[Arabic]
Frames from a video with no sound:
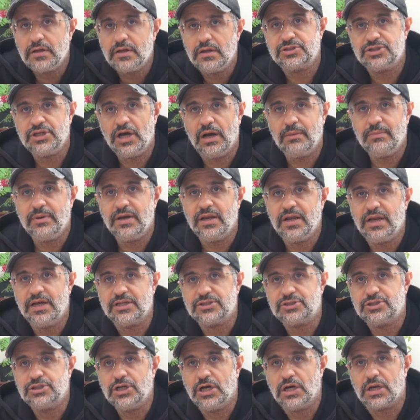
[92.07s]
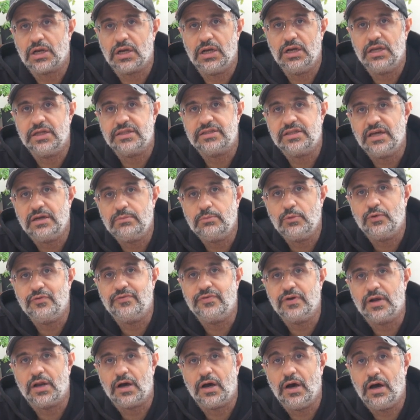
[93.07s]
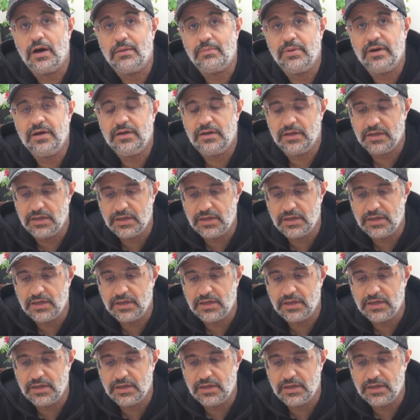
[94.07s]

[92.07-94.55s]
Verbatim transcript: تشابه الاشجار اللي تنمو في الغابه